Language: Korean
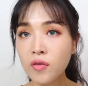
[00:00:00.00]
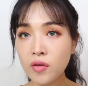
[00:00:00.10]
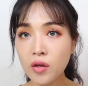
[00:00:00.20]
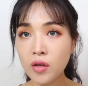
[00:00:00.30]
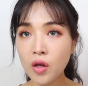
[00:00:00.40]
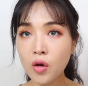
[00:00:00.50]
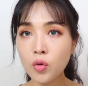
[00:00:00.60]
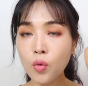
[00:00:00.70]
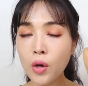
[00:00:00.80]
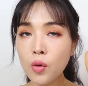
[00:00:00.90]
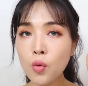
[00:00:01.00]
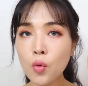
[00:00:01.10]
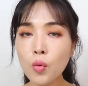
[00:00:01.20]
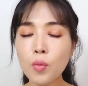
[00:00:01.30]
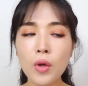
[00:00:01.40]
스킨케어도
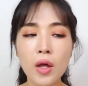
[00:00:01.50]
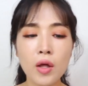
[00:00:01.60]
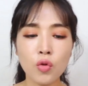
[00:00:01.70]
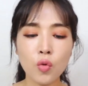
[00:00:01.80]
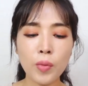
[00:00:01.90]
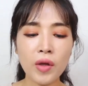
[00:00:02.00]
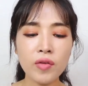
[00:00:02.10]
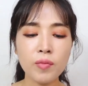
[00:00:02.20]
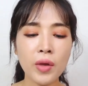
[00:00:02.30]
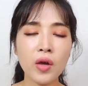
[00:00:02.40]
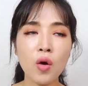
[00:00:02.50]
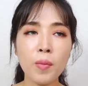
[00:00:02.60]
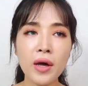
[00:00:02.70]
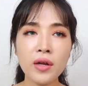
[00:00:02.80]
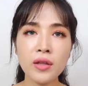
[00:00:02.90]
하고 또 베이스
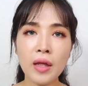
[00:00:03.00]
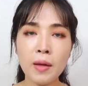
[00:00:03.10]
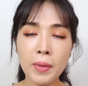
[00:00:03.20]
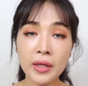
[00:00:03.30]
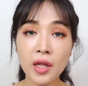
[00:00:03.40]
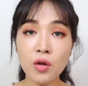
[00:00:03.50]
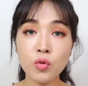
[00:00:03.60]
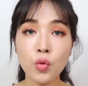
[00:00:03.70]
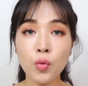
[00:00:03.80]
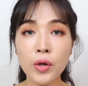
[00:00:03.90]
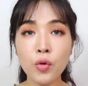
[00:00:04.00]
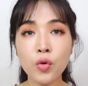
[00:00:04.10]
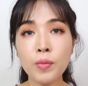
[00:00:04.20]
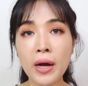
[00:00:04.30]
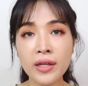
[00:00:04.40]
메이크업 하는데 바탕으로
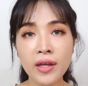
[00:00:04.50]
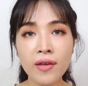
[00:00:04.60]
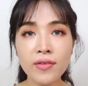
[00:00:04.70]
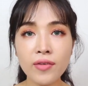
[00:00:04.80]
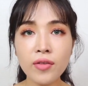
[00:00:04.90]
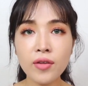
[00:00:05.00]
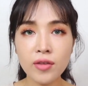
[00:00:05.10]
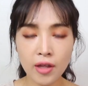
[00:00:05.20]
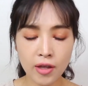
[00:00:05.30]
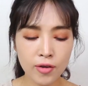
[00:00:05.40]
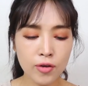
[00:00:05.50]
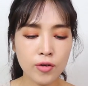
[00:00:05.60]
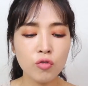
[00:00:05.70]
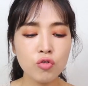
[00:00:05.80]
활용을 많이 했었는데요.